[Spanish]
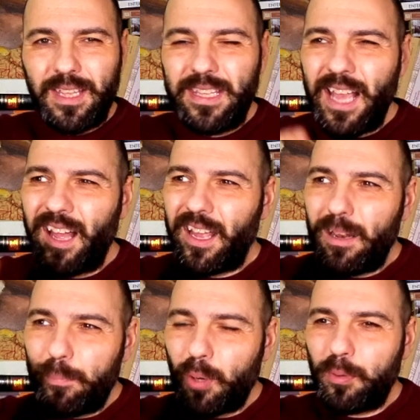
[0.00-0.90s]
Ya
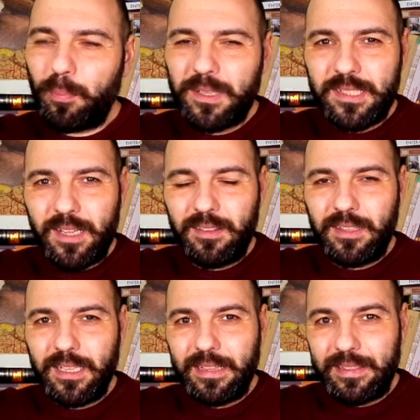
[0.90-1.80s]
el propio
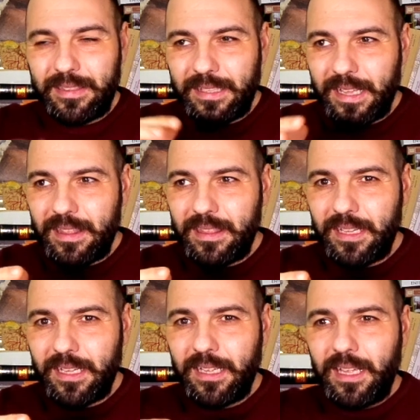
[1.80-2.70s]
paciente
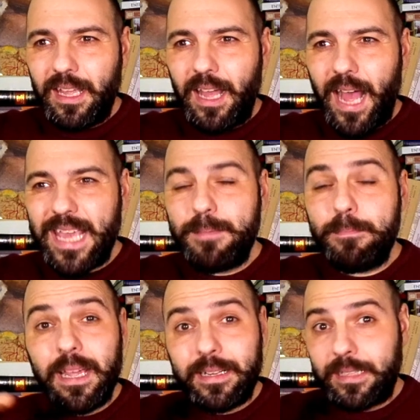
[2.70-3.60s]
tiende a
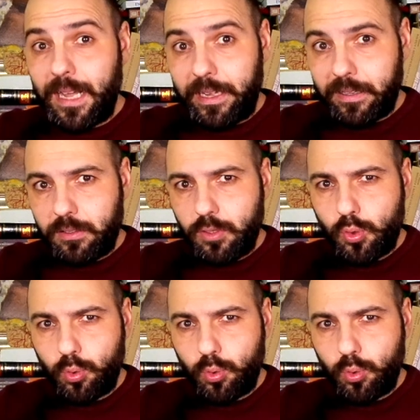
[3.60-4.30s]
hibernar su